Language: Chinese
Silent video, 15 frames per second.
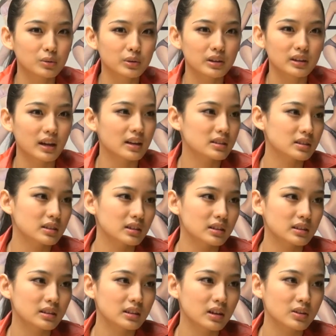会开车，一
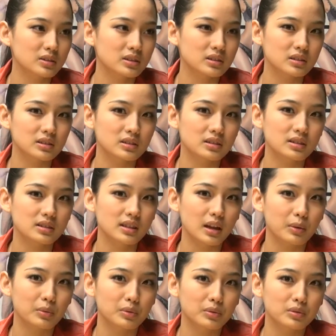定要是
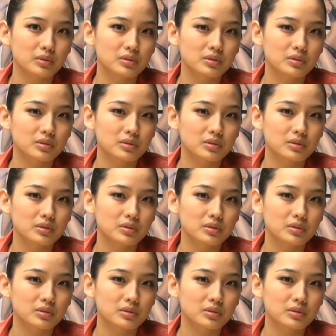在我